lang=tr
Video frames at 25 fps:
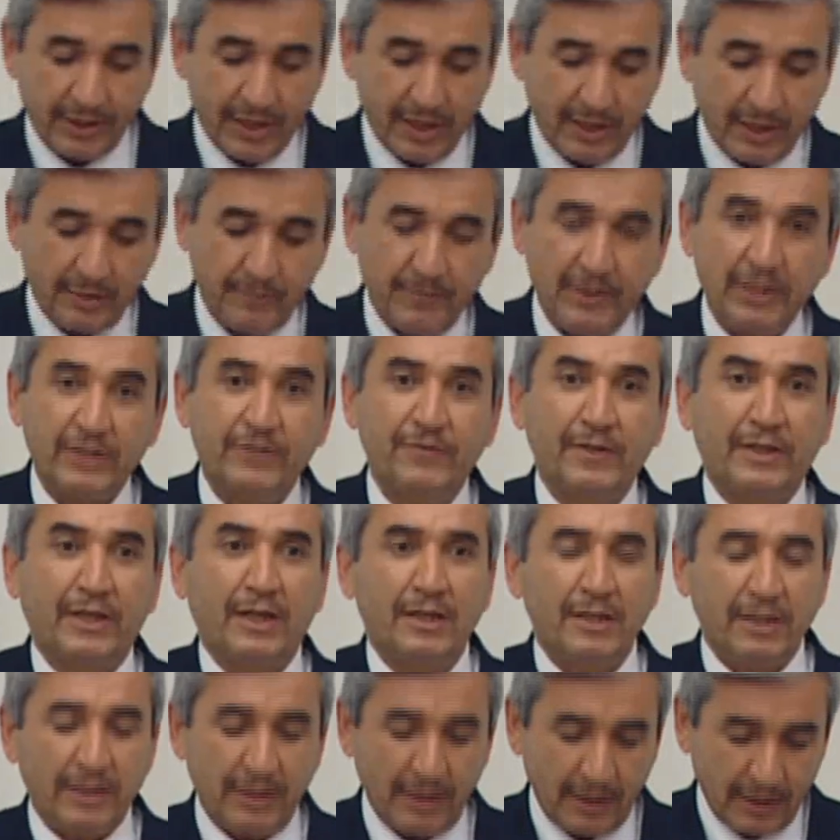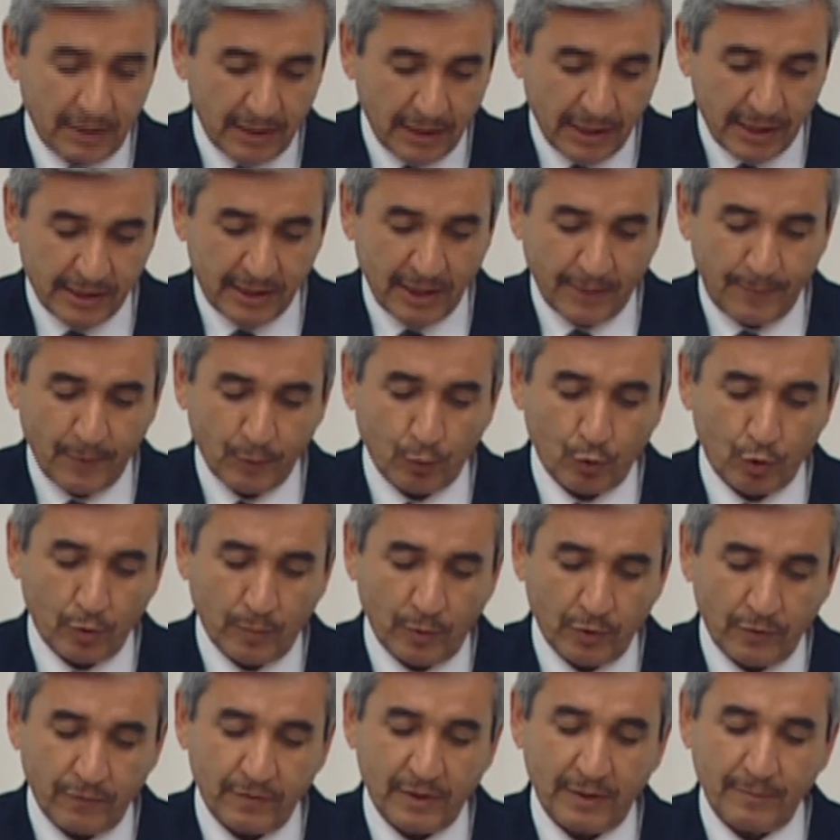değerli milletvekillere HDP
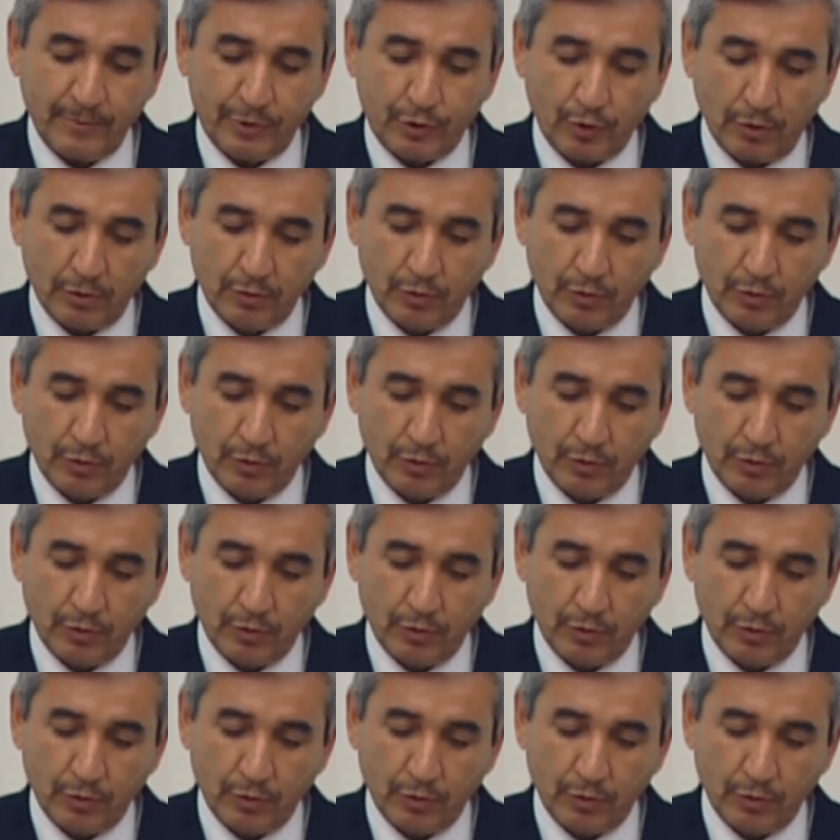grubunun vermiş